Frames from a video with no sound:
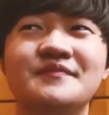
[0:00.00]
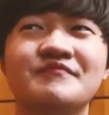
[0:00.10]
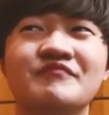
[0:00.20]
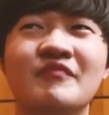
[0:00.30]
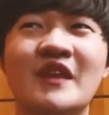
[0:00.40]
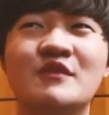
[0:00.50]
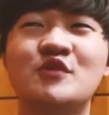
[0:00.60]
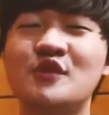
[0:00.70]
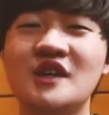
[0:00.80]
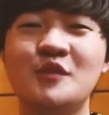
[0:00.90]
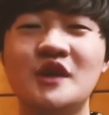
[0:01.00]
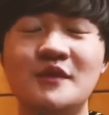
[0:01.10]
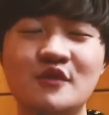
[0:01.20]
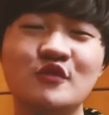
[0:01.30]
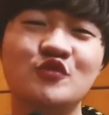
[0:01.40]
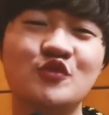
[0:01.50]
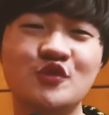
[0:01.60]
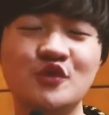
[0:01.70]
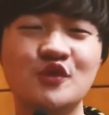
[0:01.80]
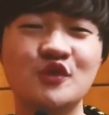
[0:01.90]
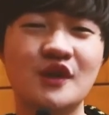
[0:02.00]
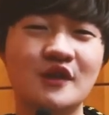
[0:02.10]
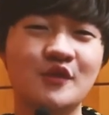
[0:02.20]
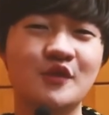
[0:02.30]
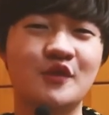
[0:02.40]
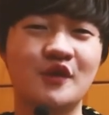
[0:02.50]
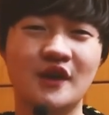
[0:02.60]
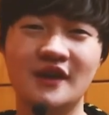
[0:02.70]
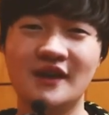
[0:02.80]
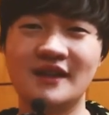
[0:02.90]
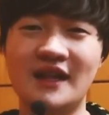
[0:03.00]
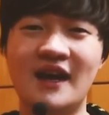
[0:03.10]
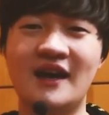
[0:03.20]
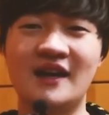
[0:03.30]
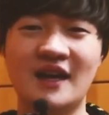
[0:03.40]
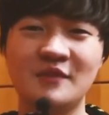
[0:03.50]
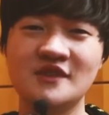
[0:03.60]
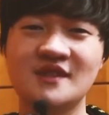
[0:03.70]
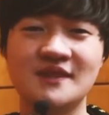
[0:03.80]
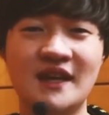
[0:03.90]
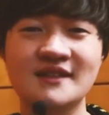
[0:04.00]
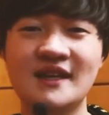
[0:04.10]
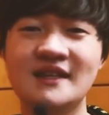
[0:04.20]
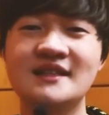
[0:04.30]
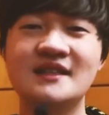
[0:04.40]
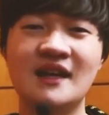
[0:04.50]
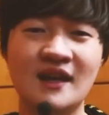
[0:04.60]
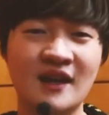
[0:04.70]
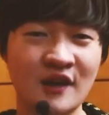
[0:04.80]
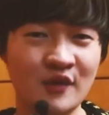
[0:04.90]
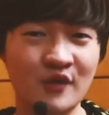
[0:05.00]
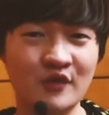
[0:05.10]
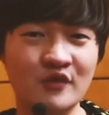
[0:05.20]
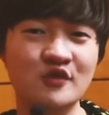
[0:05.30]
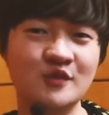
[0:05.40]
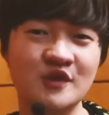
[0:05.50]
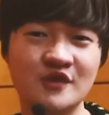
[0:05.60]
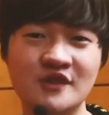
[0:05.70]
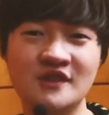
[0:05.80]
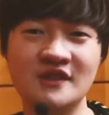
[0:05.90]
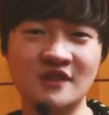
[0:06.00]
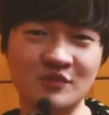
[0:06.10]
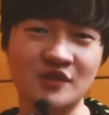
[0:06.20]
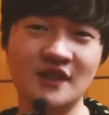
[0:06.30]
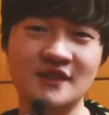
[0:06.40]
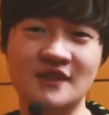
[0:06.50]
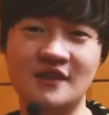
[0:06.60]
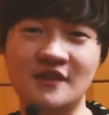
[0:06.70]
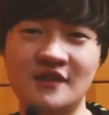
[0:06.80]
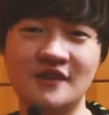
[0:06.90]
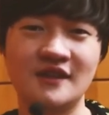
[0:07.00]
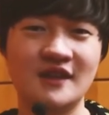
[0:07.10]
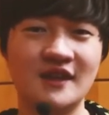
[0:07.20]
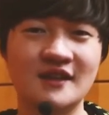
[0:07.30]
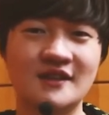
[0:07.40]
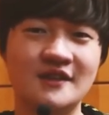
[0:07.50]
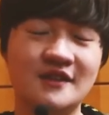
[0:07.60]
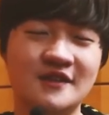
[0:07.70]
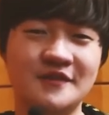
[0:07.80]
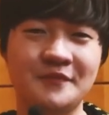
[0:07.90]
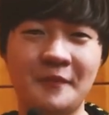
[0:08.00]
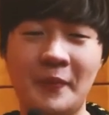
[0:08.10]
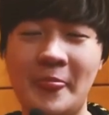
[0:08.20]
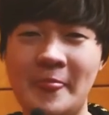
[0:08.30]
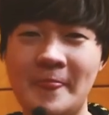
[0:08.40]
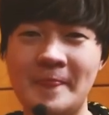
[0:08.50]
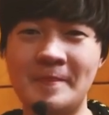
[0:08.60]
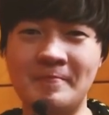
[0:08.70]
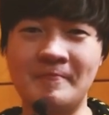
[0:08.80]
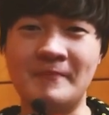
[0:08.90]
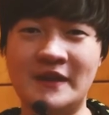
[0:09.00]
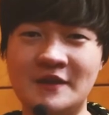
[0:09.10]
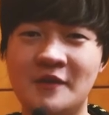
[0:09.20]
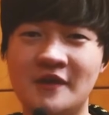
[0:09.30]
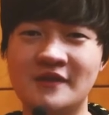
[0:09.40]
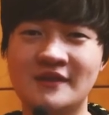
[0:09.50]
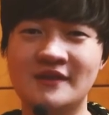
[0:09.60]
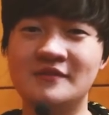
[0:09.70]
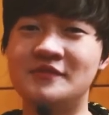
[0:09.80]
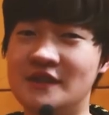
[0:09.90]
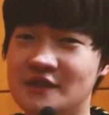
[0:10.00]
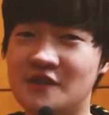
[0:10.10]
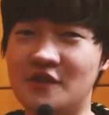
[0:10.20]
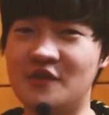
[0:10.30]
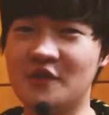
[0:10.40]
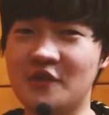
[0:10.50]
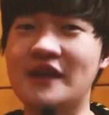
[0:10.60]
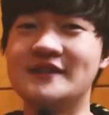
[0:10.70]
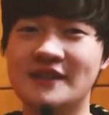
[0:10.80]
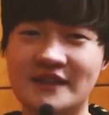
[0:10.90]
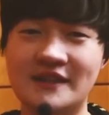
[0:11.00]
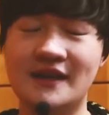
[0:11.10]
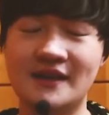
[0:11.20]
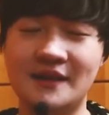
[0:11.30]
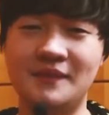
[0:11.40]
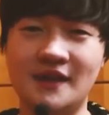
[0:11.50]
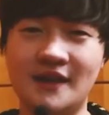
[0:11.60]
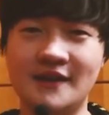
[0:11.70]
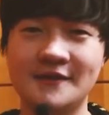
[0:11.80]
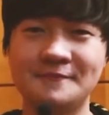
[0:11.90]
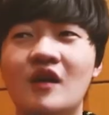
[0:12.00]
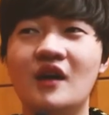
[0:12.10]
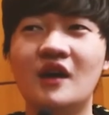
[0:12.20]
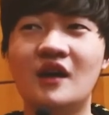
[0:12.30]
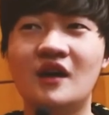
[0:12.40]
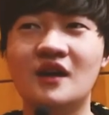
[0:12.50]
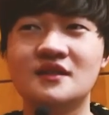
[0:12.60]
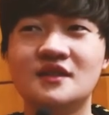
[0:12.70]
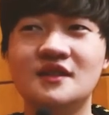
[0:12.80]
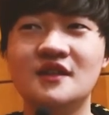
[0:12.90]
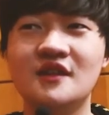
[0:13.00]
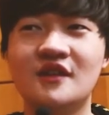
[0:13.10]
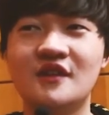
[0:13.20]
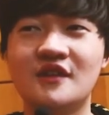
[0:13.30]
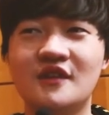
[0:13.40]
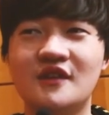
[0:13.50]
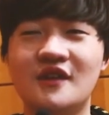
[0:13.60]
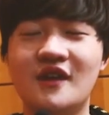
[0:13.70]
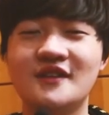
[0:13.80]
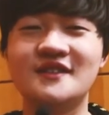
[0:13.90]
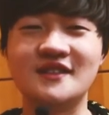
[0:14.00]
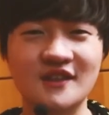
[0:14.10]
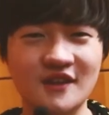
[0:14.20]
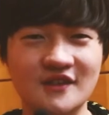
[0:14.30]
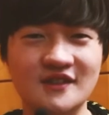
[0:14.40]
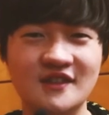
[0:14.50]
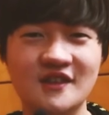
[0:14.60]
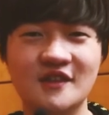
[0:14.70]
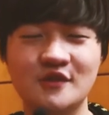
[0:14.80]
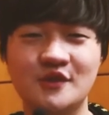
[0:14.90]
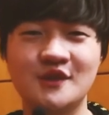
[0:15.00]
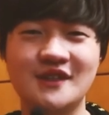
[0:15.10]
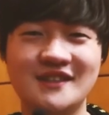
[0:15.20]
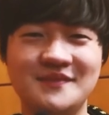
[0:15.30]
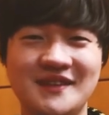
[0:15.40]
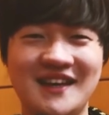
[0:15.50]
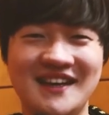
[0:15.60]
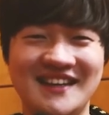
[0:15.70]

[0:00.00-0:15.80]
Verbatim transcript: 음, 프로게이머 하면 또 누구라도 다 한 번쯤은 상상을 하고 또 꿈을 꾸는 그런 무대잖아요. 그래서 음, 이번 블리즈컨도 굉장히 기대가 됩니다. 아, 드디어 드디어 드디어 우승을 했습니다.